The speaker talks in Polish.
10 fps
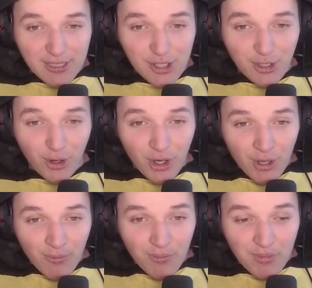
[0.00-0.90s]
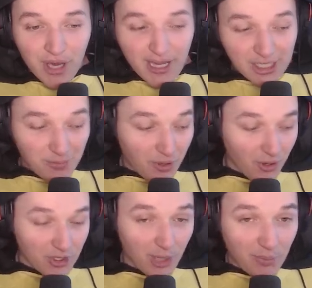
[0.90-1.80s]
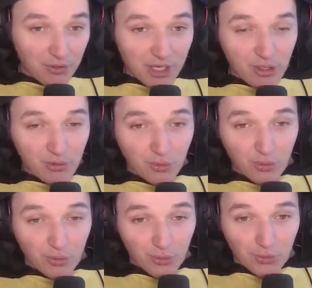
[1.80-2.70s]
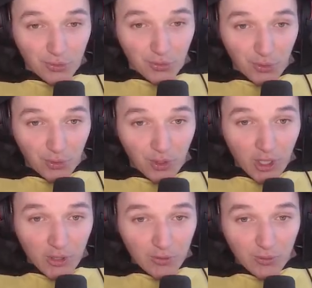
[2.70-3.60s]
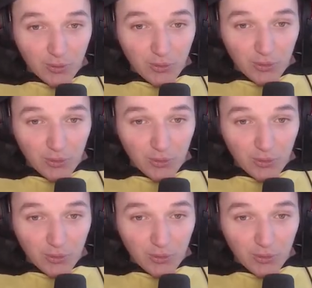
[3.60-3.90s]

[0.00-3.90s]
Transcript: cicho, mega spokojnie spokojnie podejść, tu, tu, tu, tu, tu, tu, tu, tu, tu,